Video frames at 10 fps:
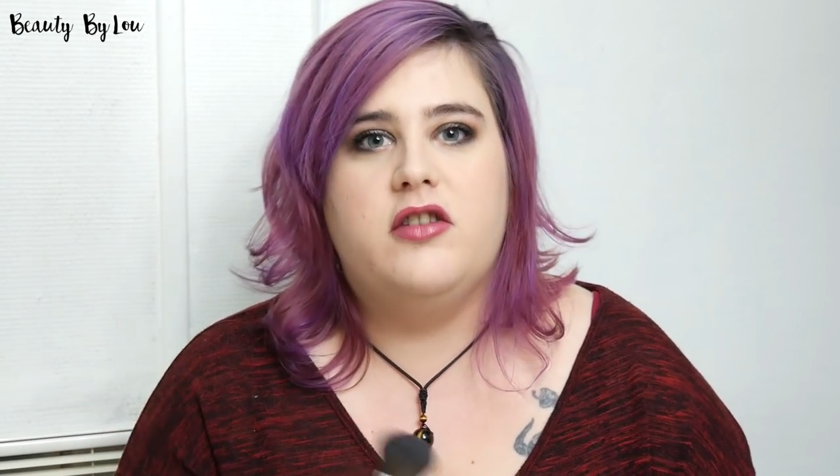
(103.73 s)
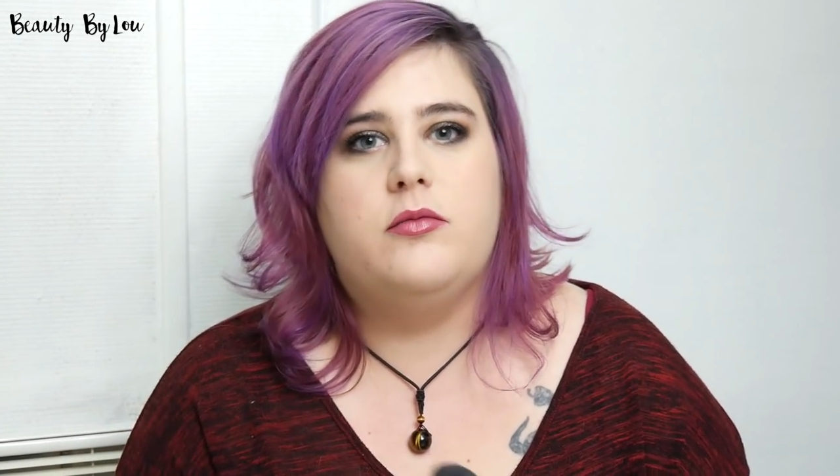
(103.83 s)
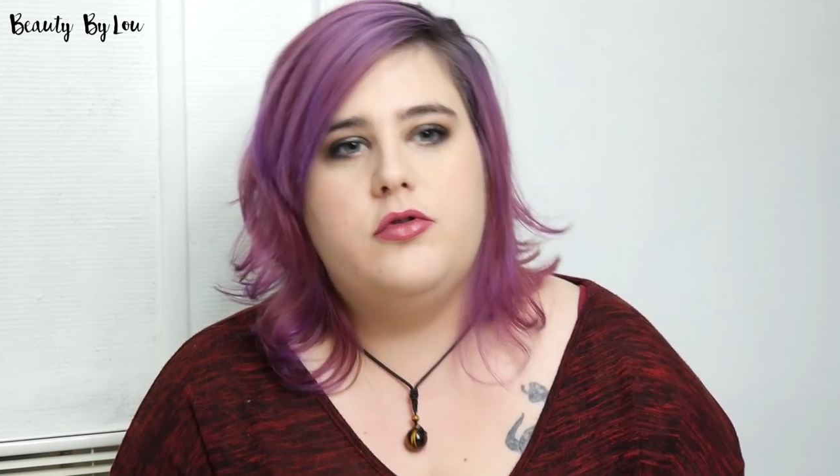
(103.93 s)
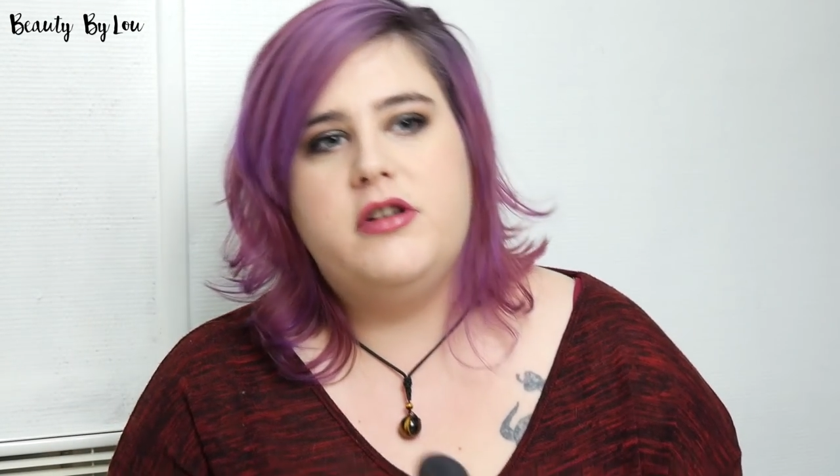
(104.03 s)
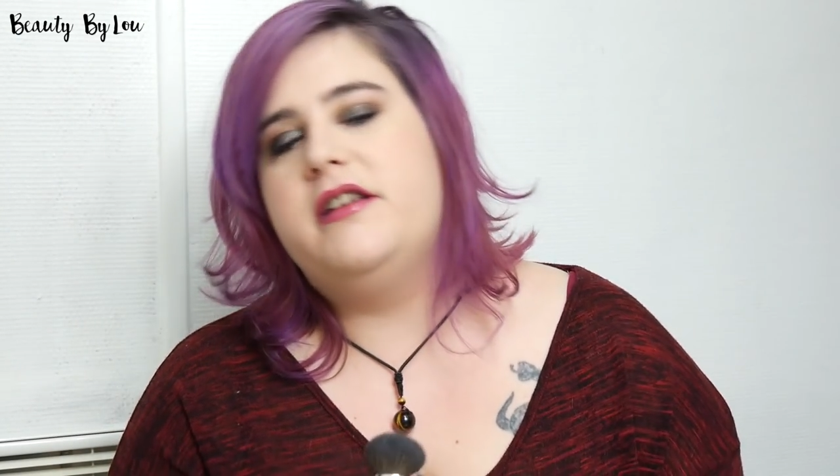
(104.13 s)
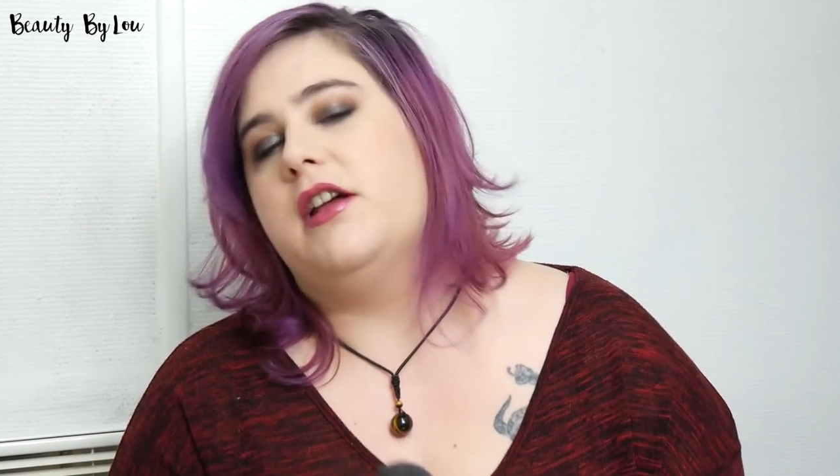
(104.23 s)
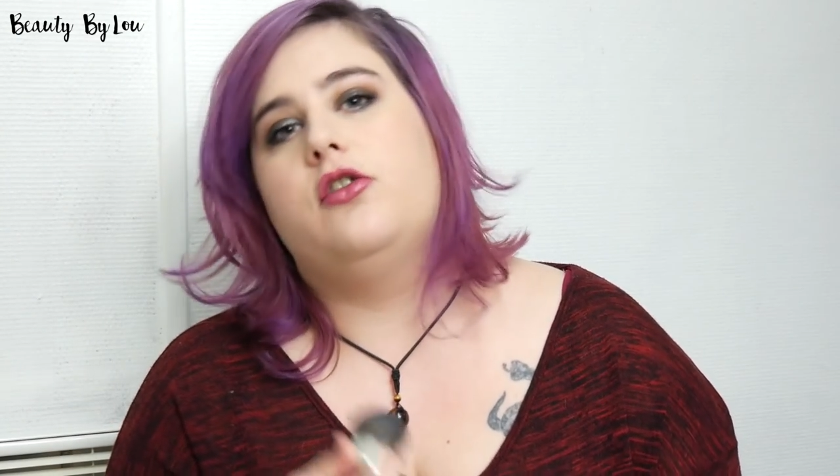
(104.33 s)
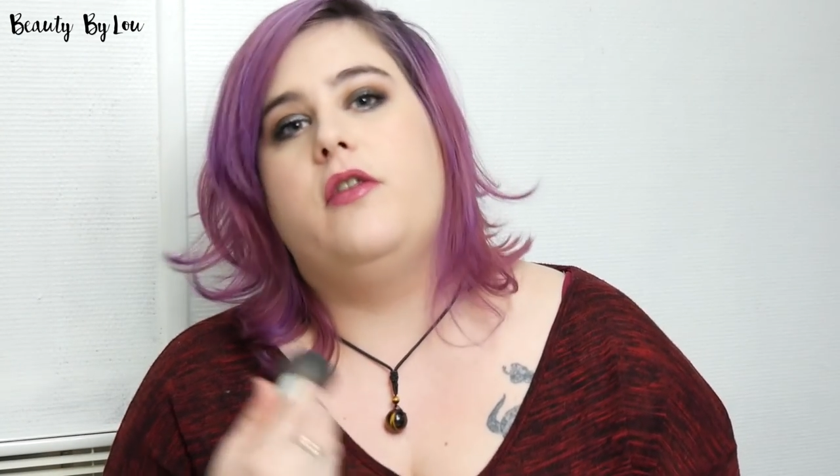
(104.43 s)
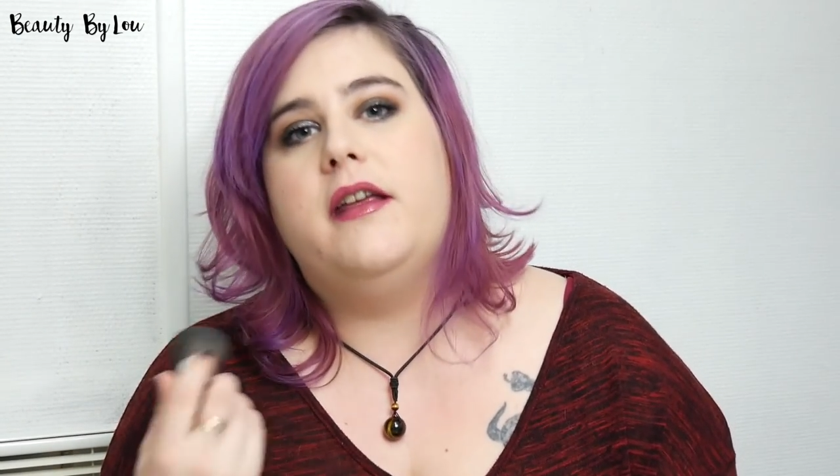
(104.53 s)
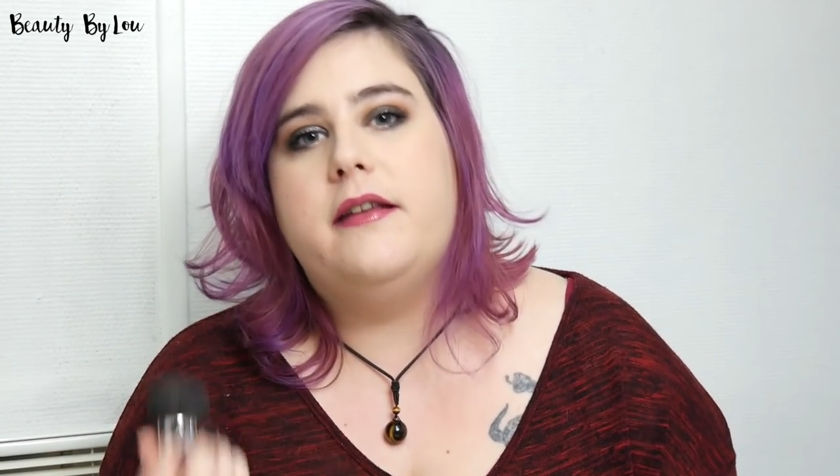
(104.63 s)
et je me suis dit, tiens,
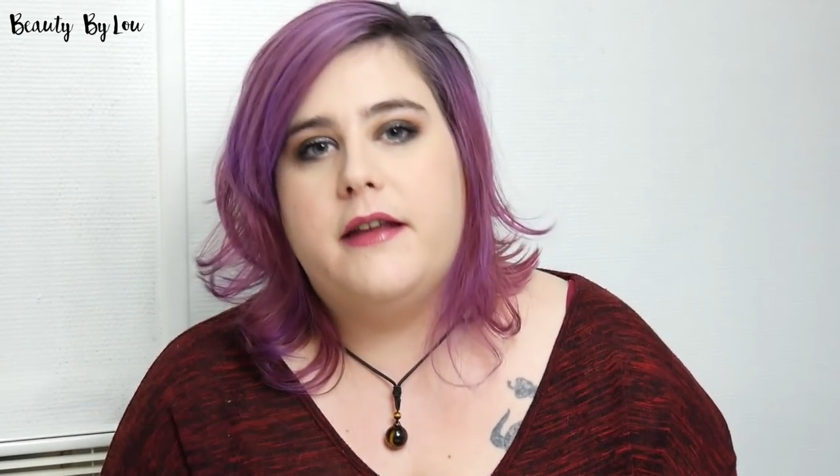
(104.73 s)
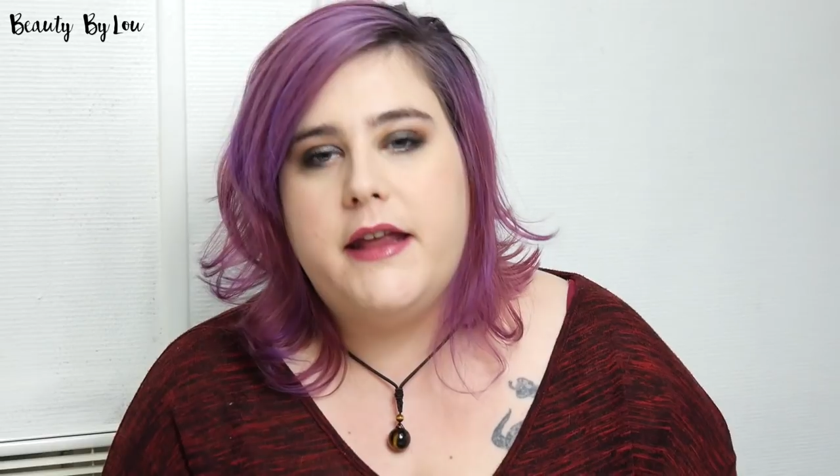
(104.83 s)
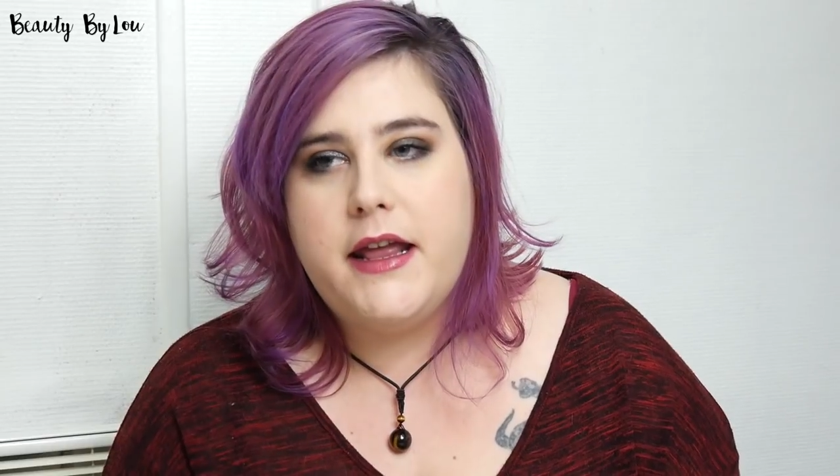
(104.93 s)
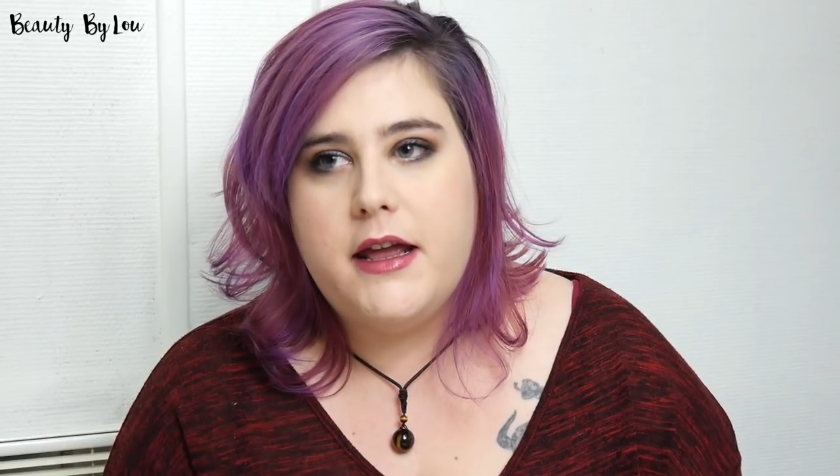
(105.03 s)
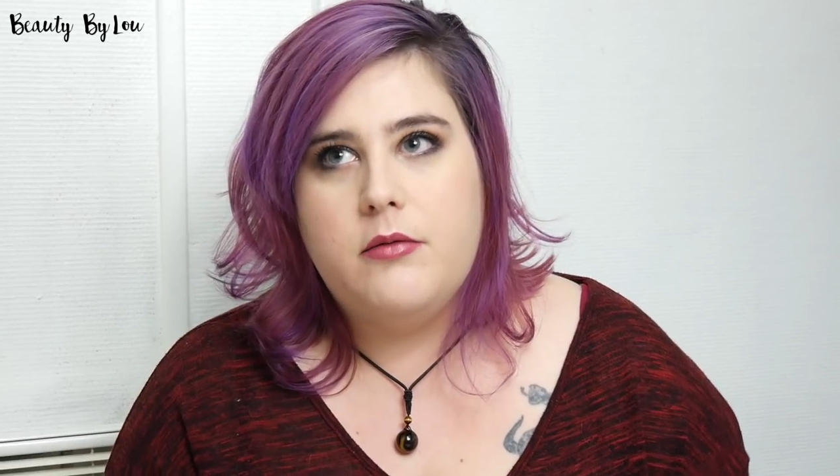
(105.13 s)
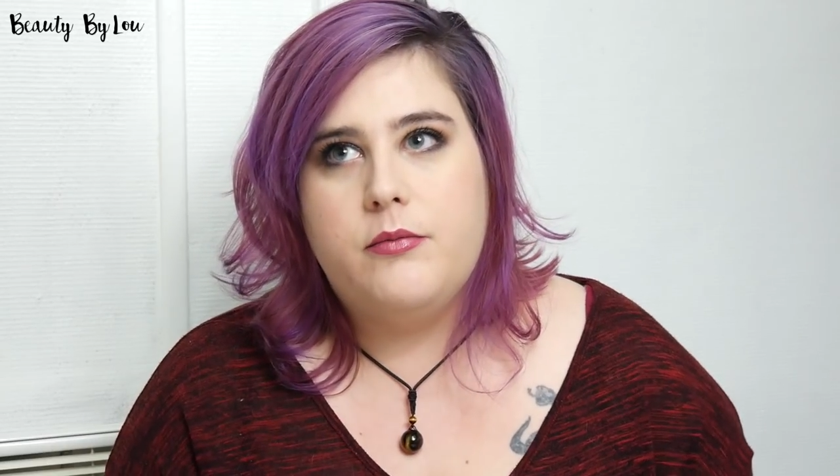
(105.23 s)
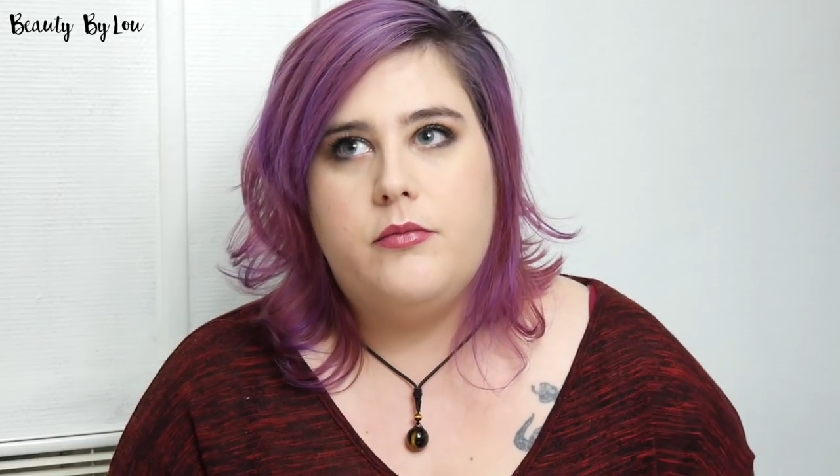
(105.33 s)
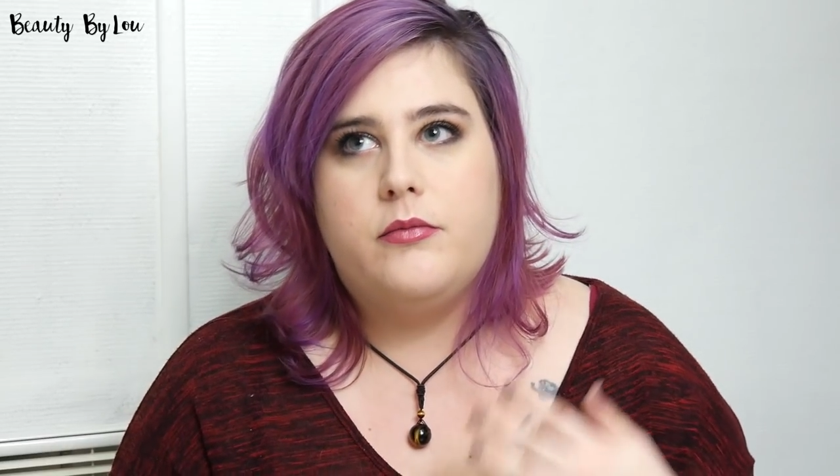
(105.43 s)
je vais essayer